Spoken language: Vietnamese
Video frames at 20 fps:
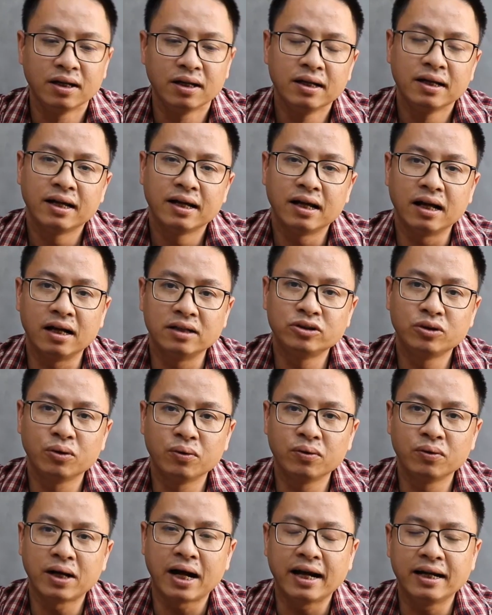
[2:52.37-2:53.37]
ờ,
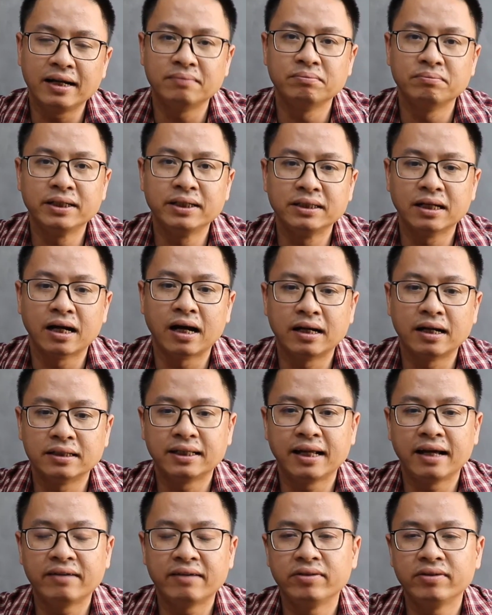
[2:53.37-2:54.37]
số cái là mình ờ,
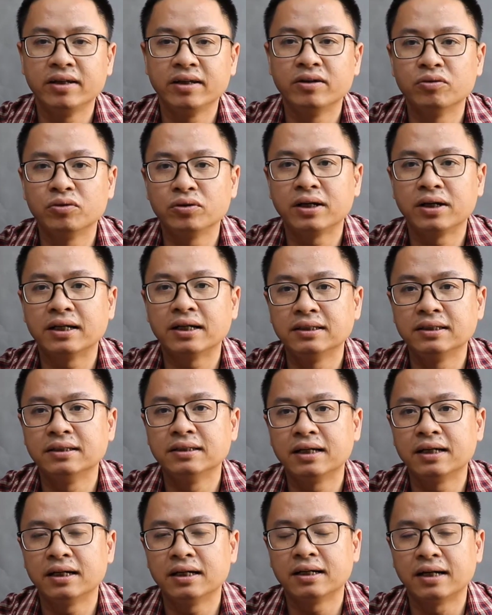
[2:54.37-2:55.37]
test virus các thứ
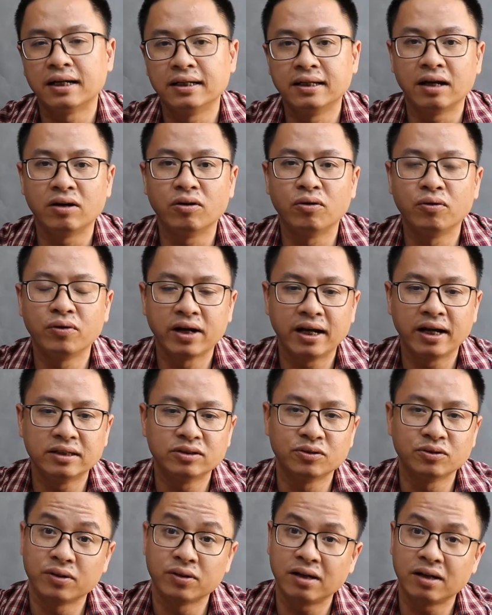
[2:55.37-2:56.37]
các, cẩn thận ok
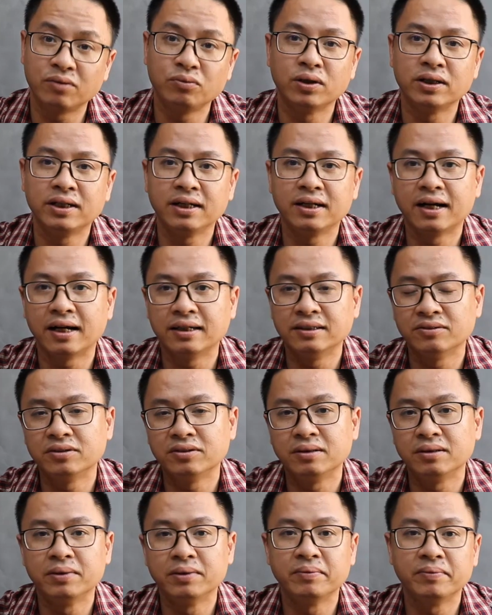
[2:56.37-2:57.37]
rồi các nguồn tin cậy rồi
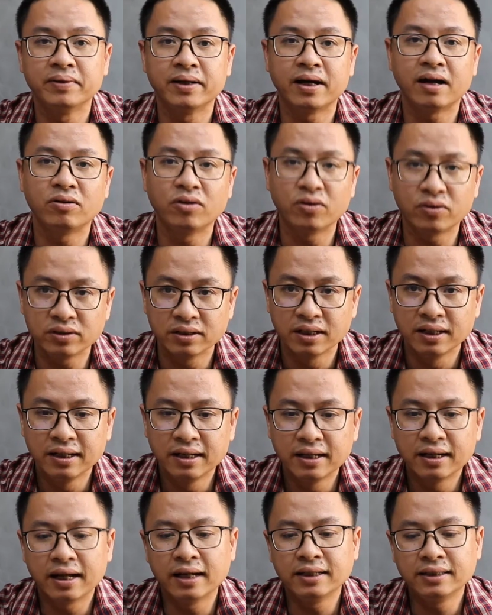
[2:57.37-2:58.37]
thì mình mới download
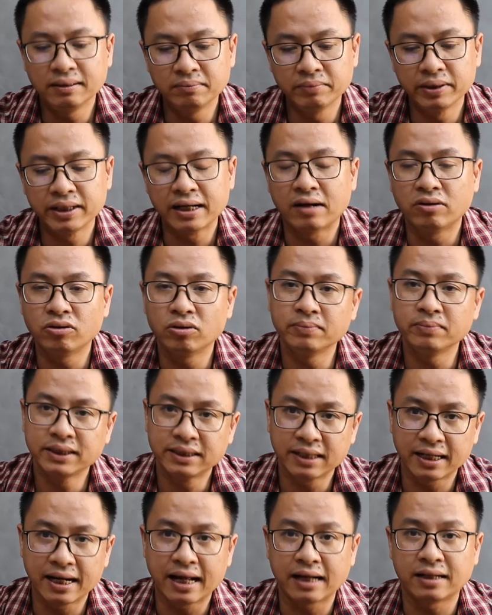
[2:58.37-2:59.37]
đấy thì mình download mình
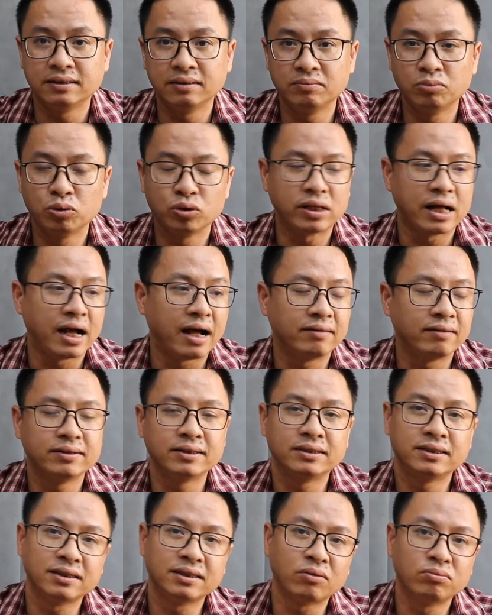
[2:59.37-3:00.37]
sẽ đặt ở dưới mô tả mà
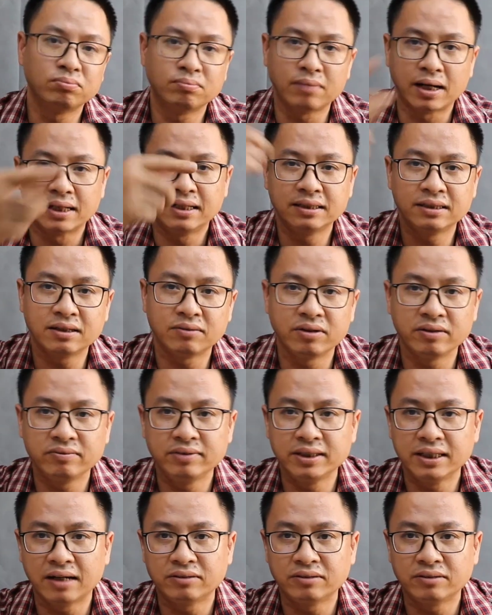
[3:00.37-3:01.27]
trong bản thân trong cái video